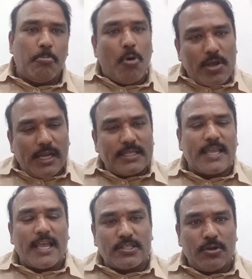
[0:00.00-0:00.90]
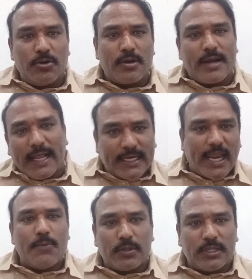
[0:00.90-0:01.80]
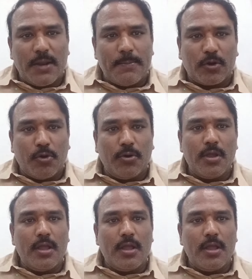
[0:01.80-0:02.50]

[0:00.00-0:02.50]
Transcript: పోలీస్ కేసులు రాజకీయ ఒత్తిళ్ల మేరకు